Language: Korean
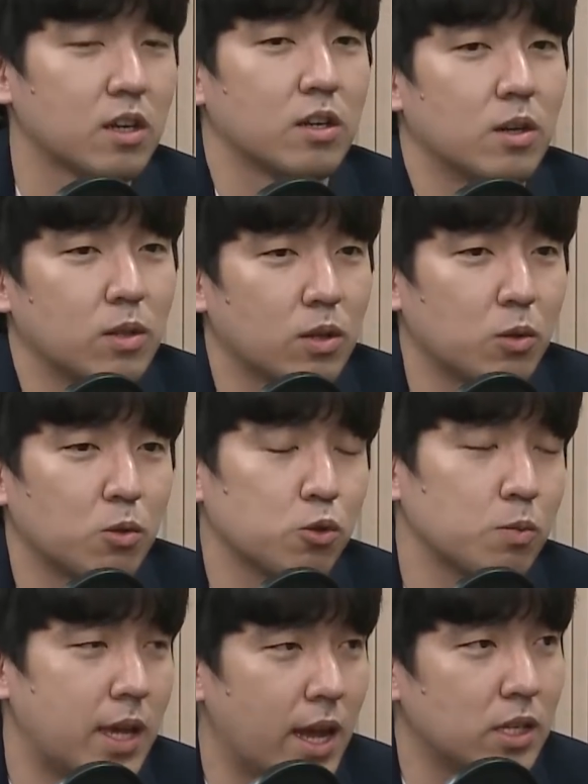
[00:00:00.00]
그런 것도
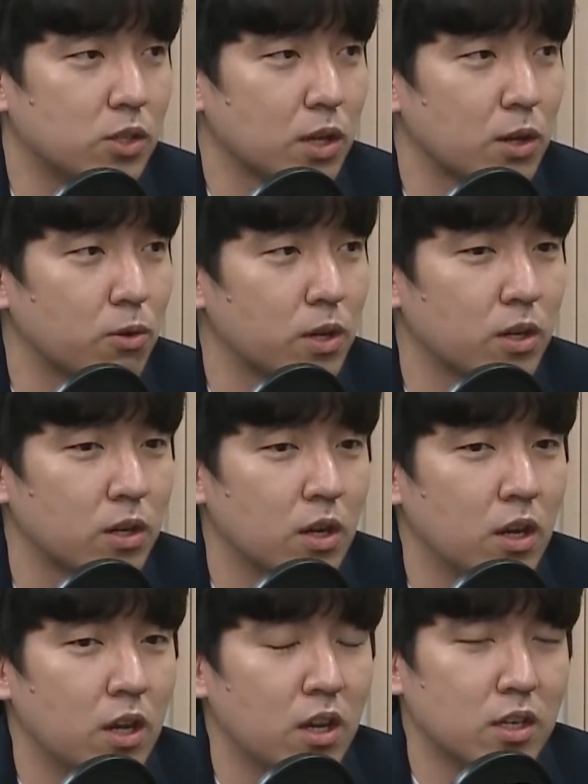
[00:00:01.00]
좀 제한적이고요.
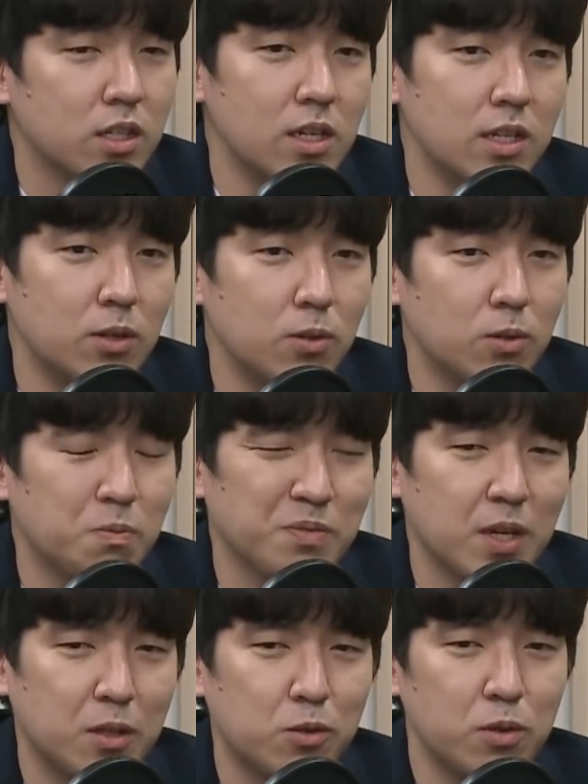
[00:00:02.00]
음. 실제로
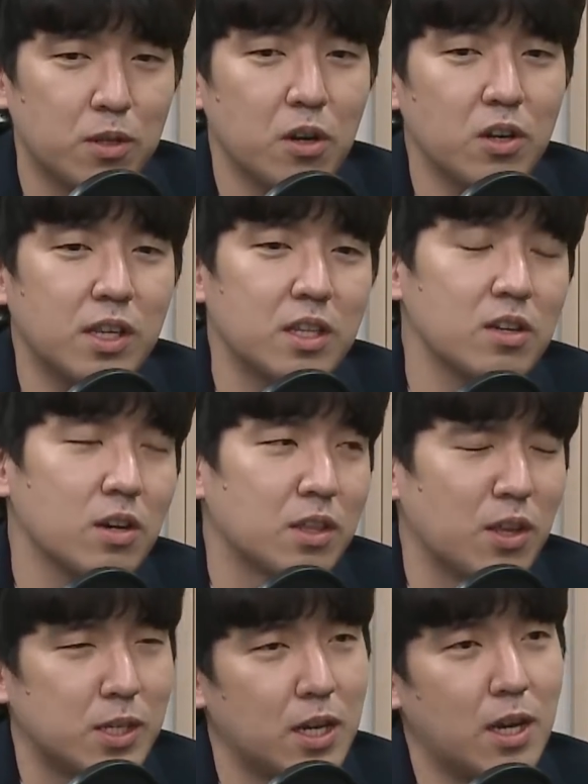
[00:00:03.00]
좀 그런 건 있는 것
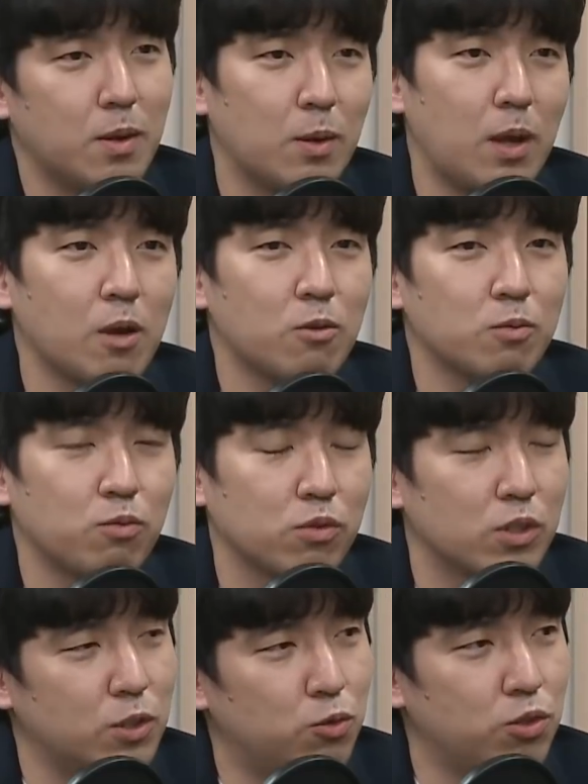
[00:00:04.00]
같아요. 제가 한국
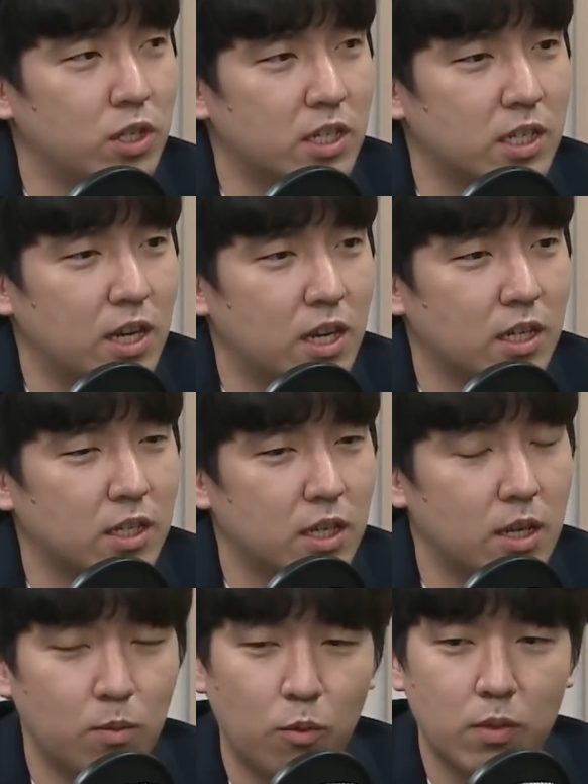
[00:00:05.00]
주식시장
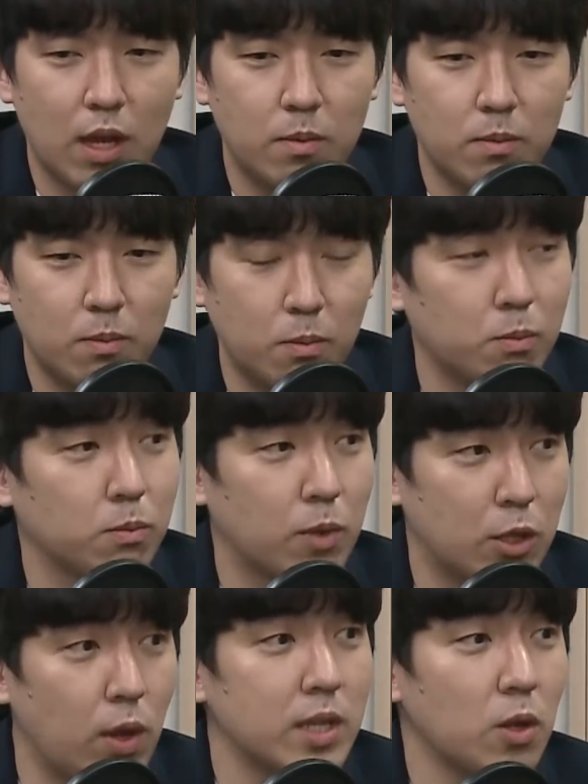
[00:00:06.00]
이제
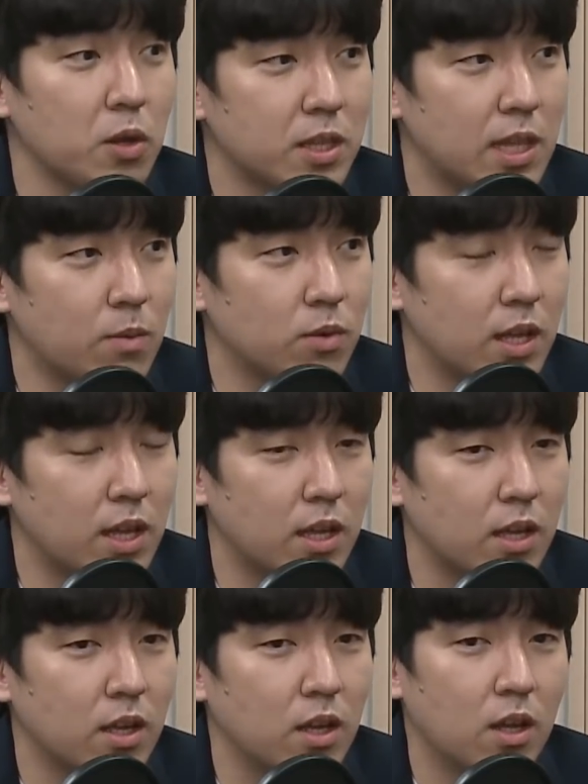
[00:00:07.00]
몸담기도 했었기 때문에
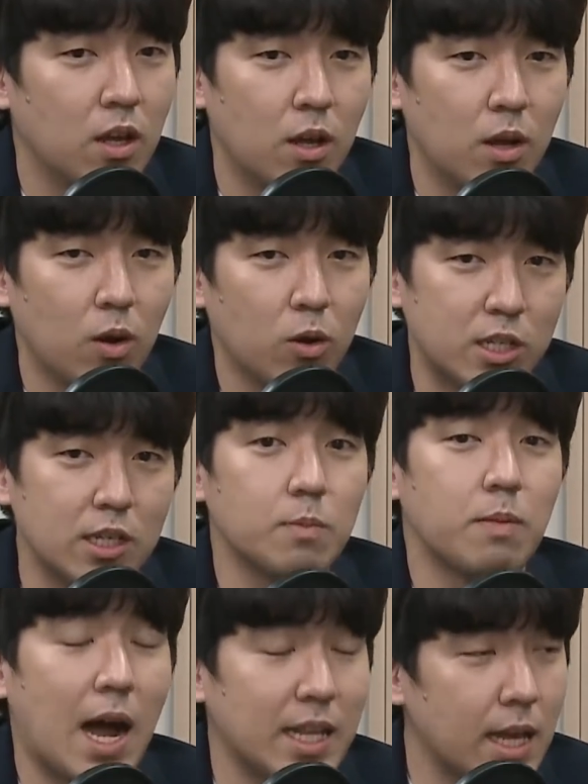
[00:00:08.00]
음. 어, 지금
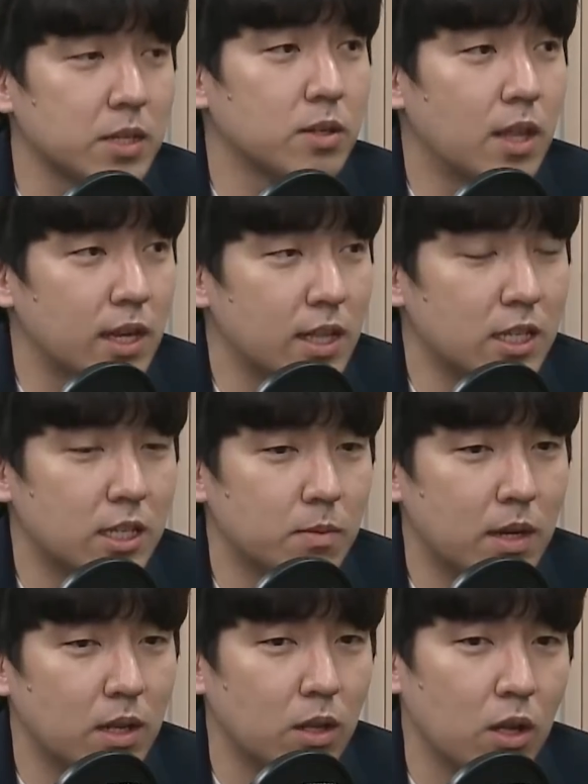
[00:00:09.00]
많이 개선되긴
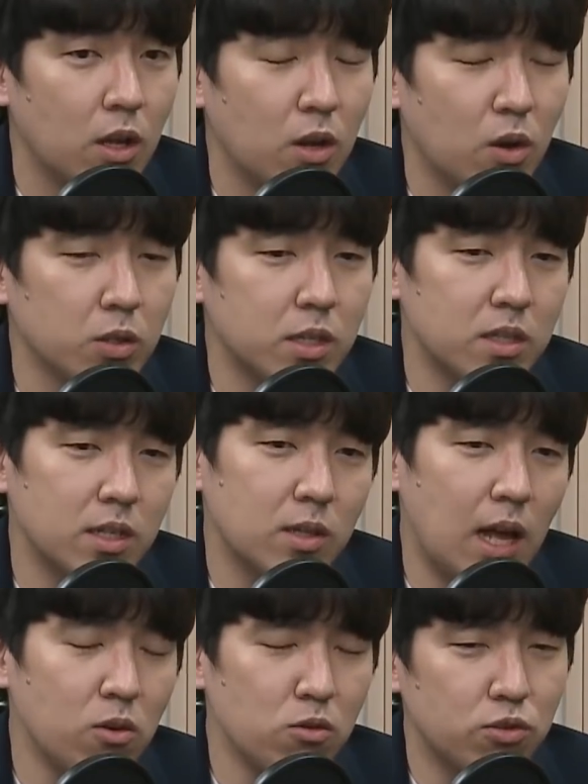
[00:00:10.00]
했지만 어쨌든
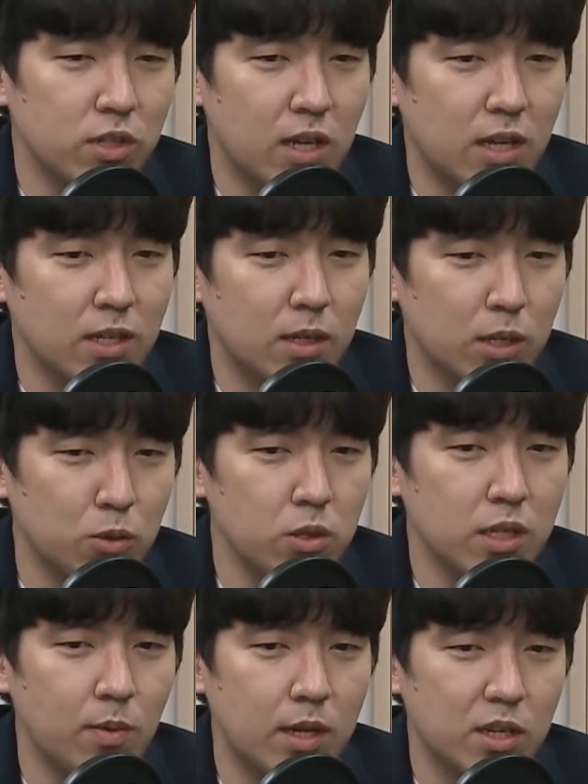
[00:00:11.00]
한국 주식시장은
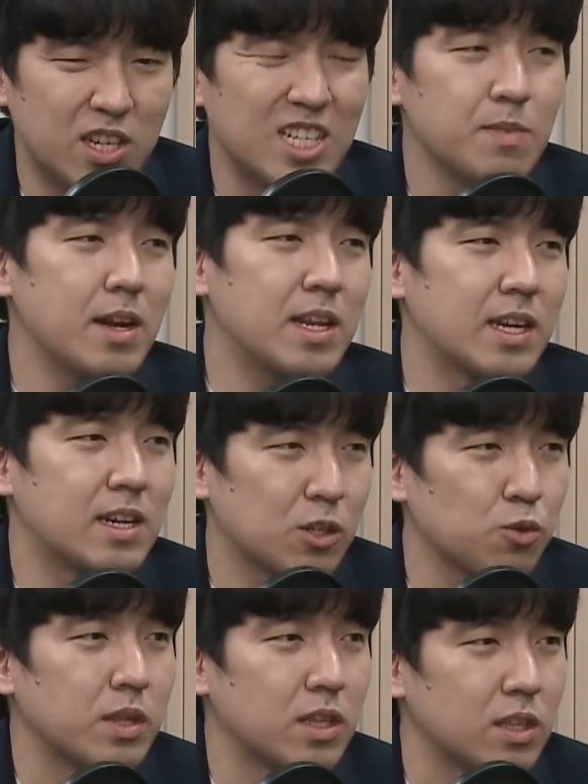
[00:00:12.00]
솔직히 말해서 그들만의 리그가
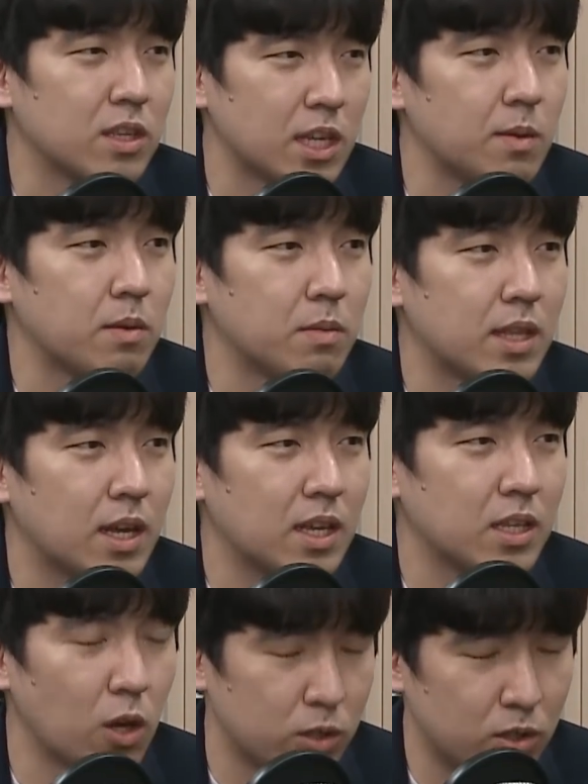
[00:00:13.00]
좀 있는 느낌입니다.
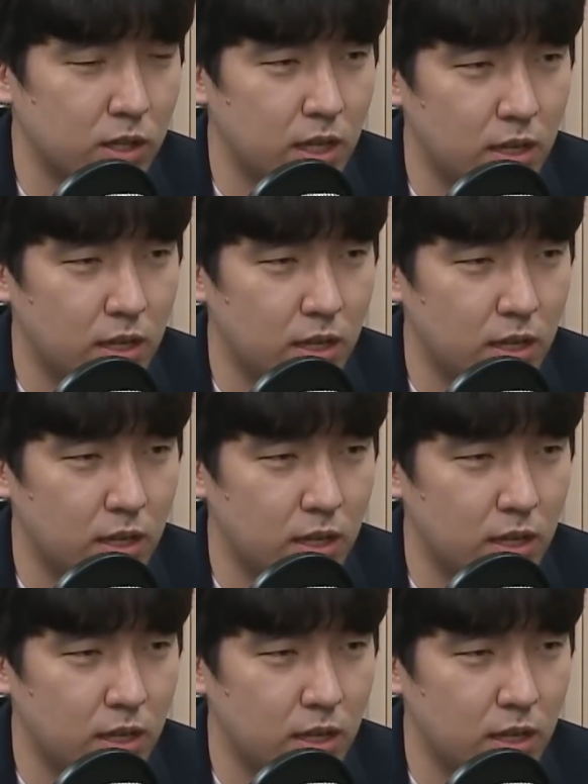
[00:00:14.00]
맞아요. 여전히.